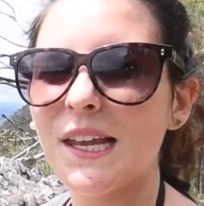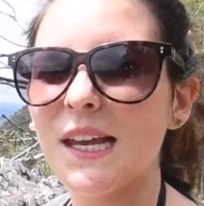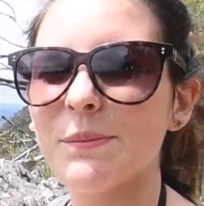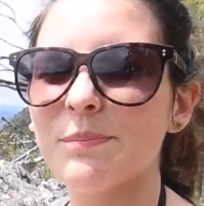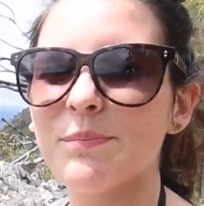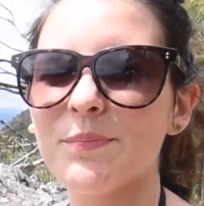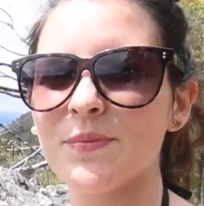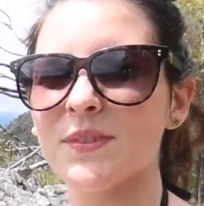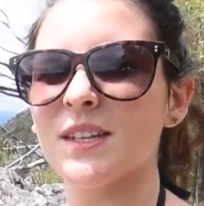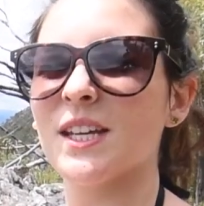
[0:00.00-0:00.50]

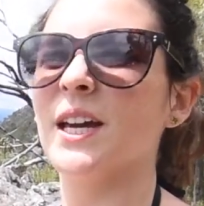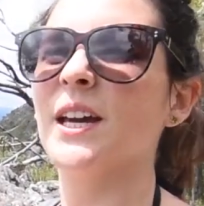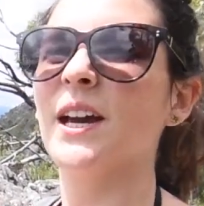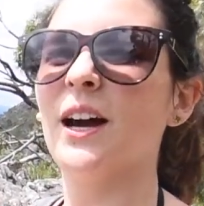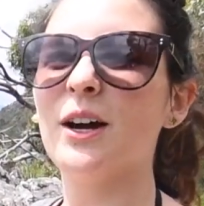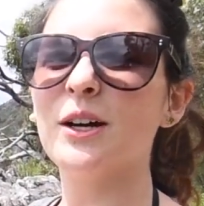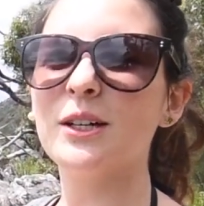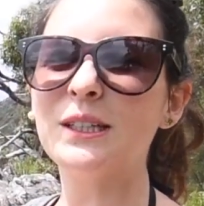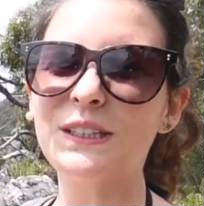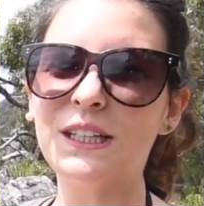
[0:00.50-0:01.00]
lebend.
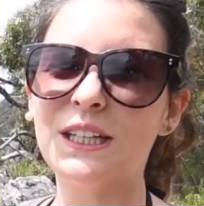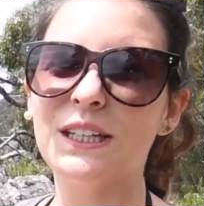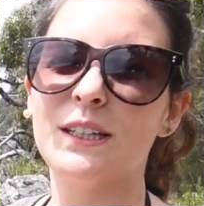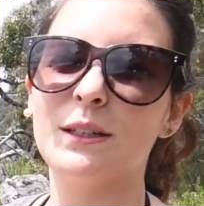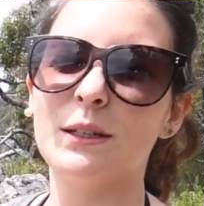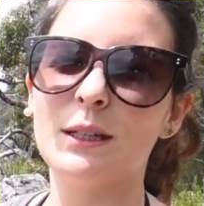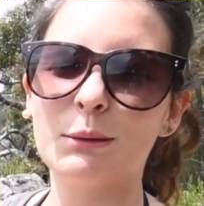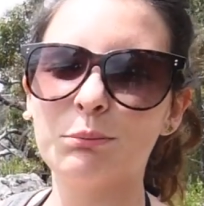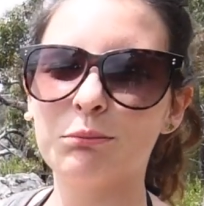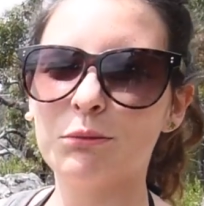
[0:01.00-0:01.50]
Auch wieder
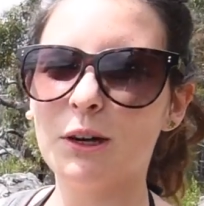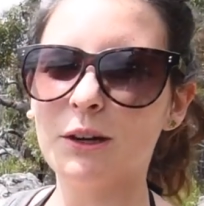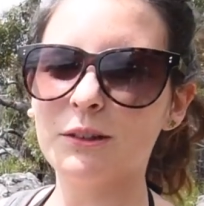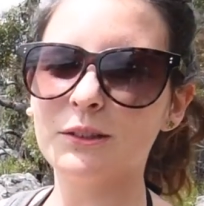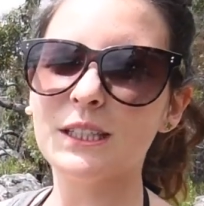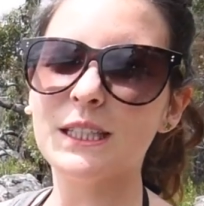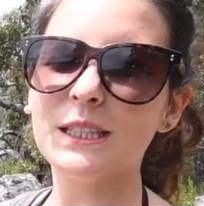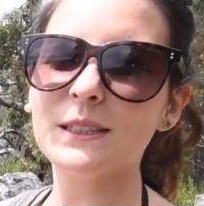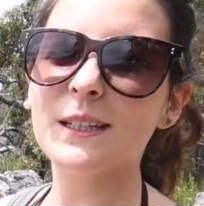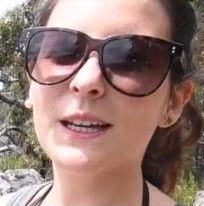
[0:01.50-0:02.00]
die
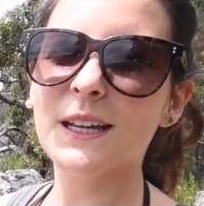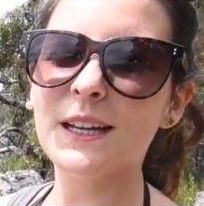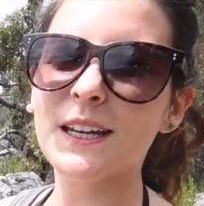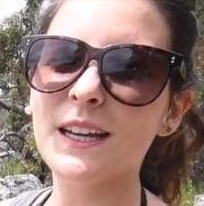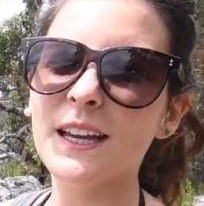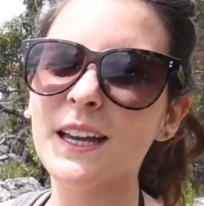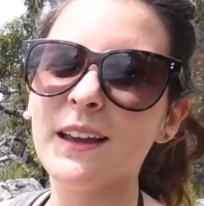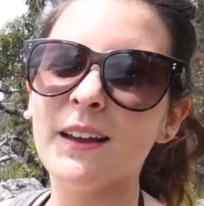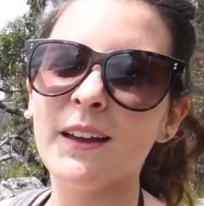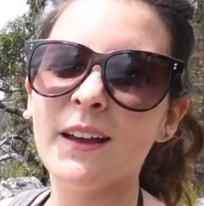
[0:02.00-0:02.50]
Brown
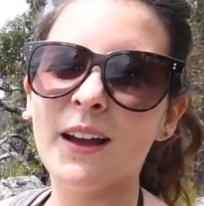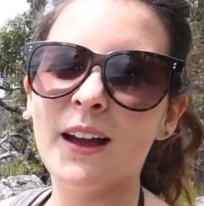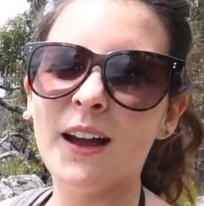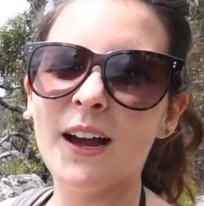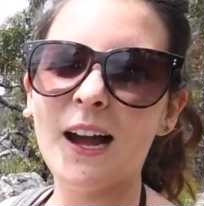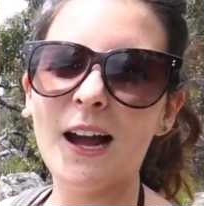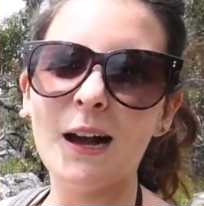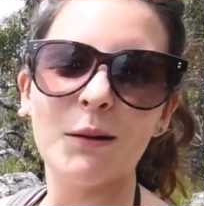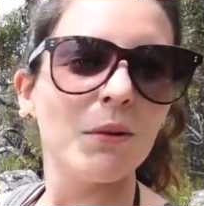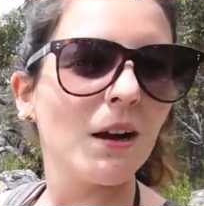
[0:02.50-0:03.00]
Snake.
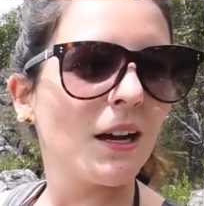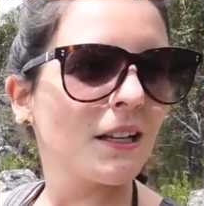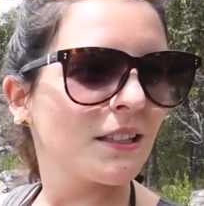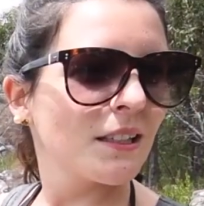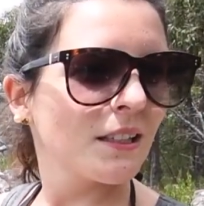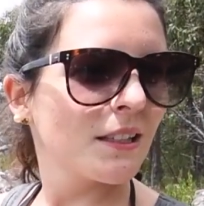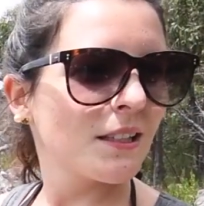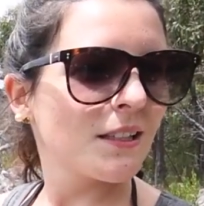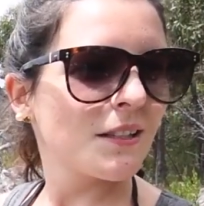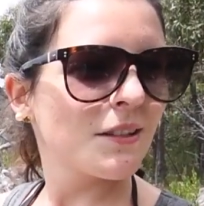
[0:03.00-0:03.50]
Aber
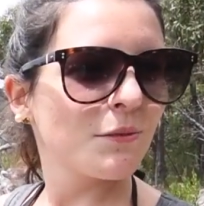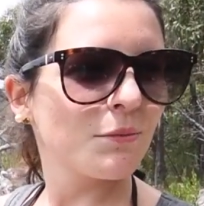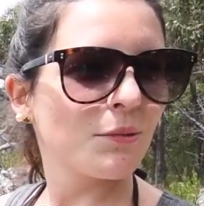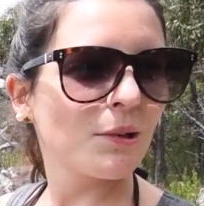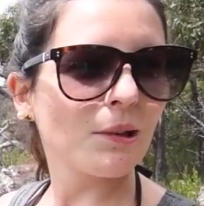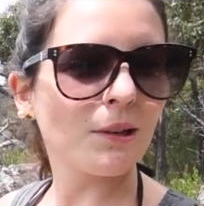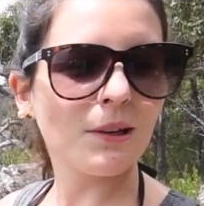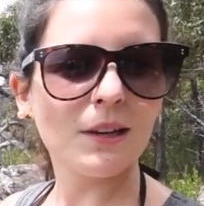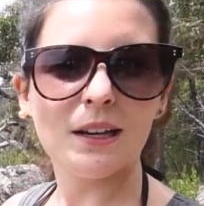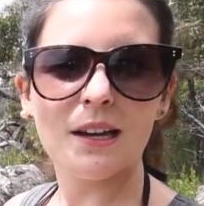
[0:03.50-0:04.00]
sie ist zum
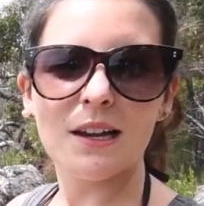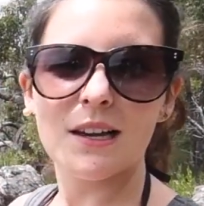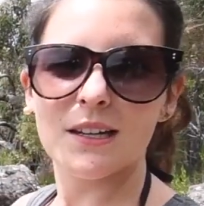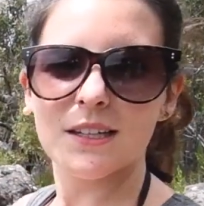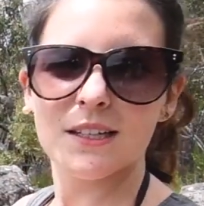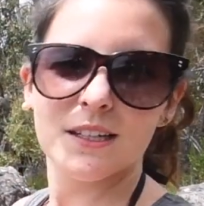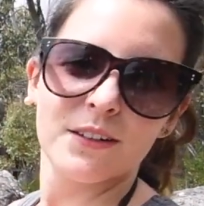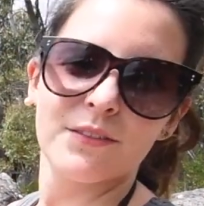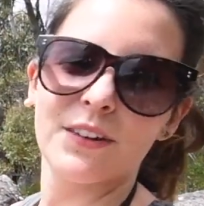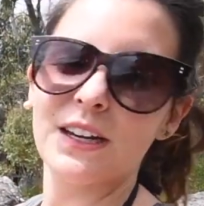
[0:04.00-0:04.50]
Glück
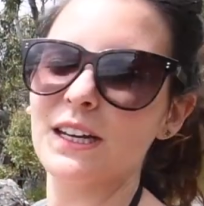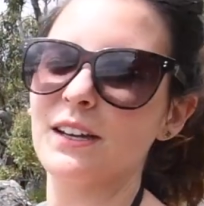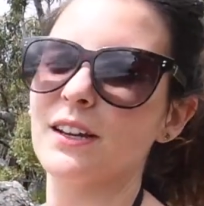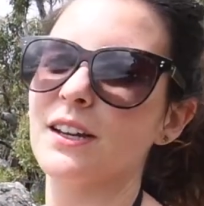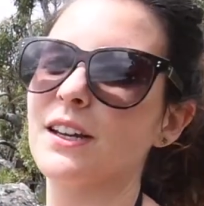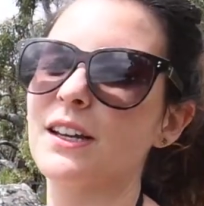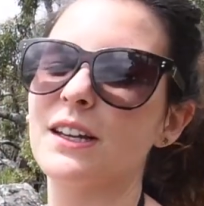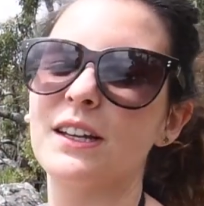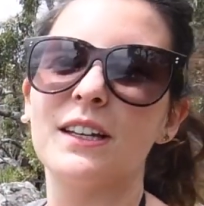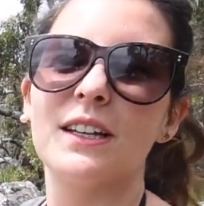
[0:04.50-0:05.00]
gleich weg
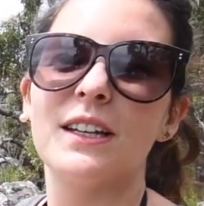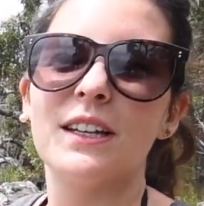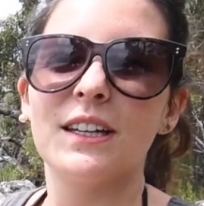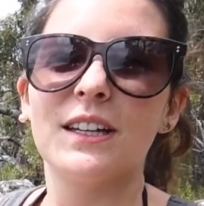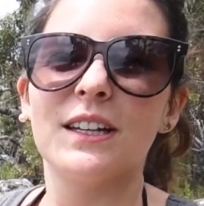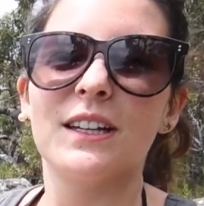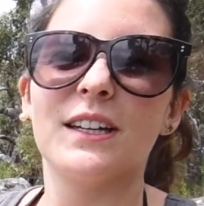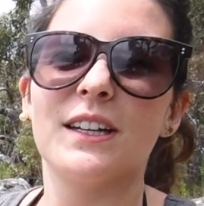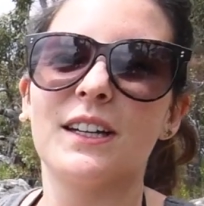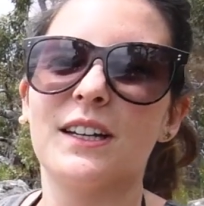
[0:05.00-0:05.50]

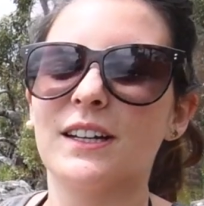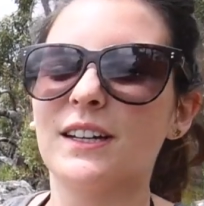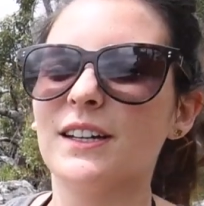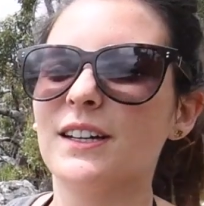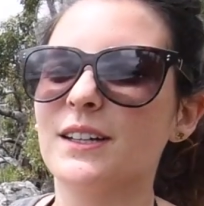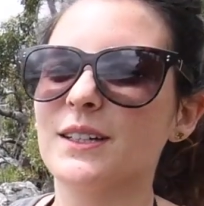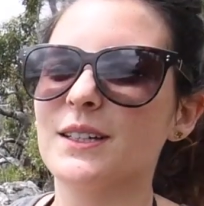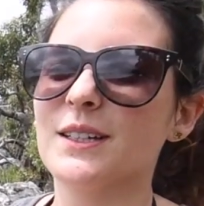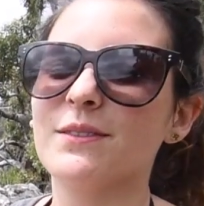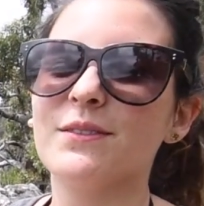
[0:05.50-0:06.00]

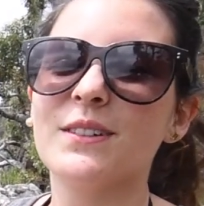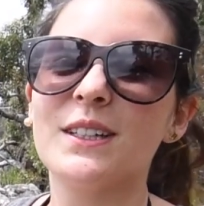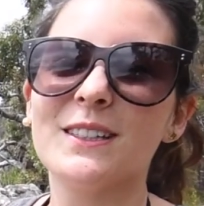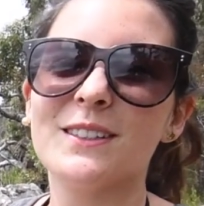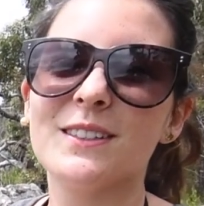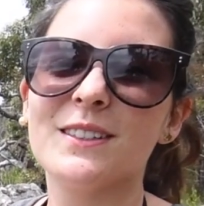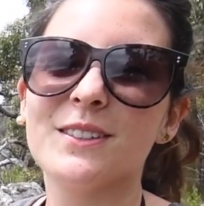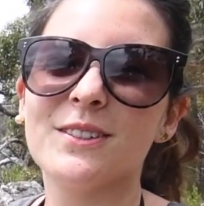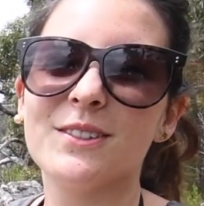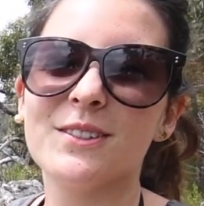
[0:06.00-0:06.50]
äh,
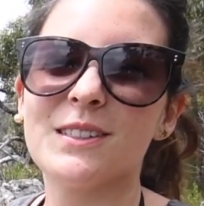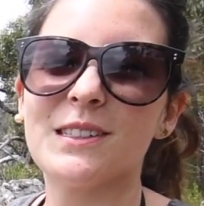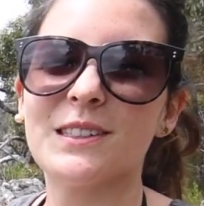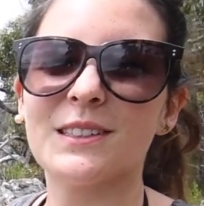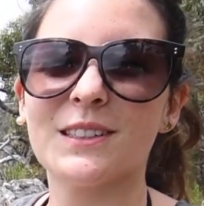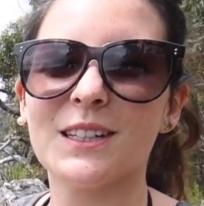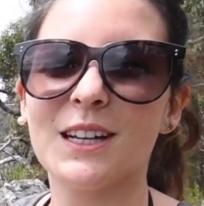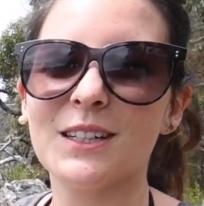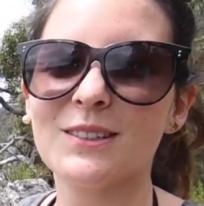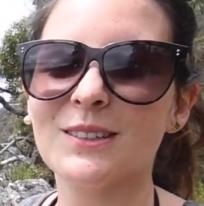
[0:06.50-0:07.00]
gewesen
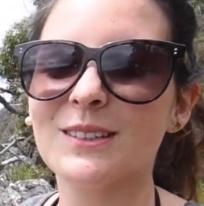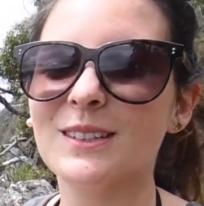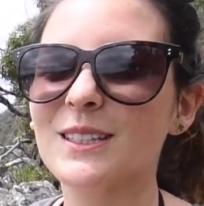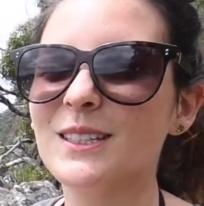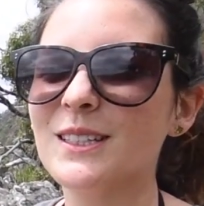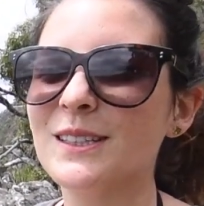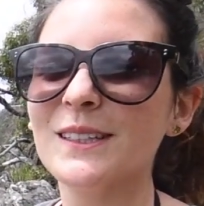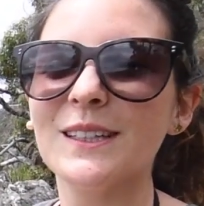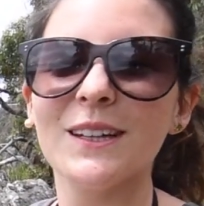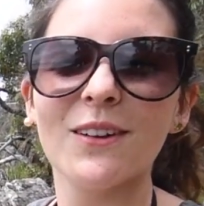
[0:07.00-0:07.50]
und hat uns
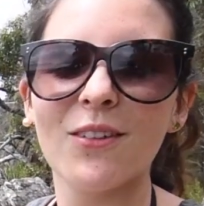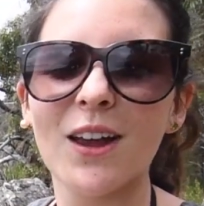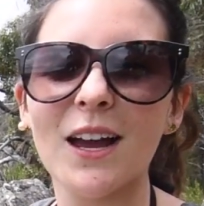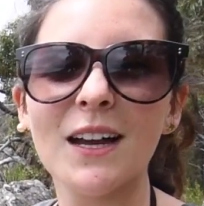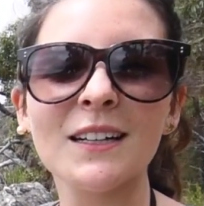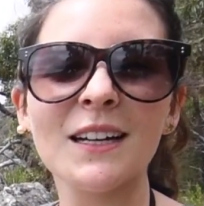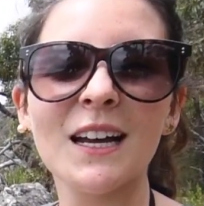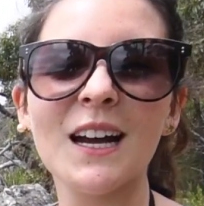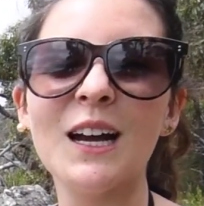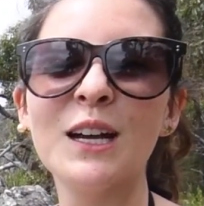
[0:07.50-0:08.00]
nicht irgendwie
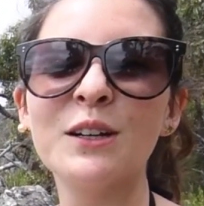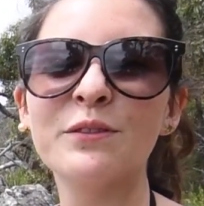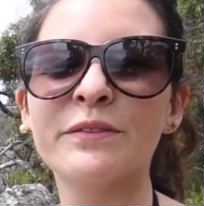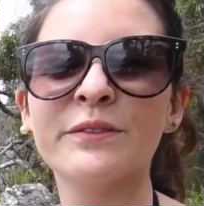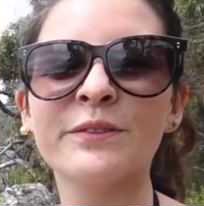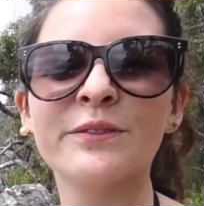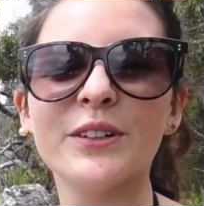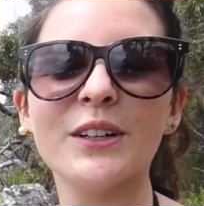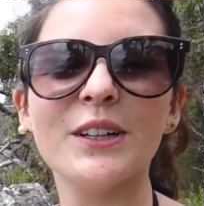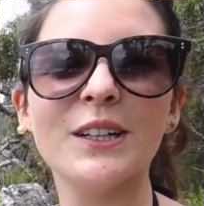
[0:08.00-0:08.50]
angreifen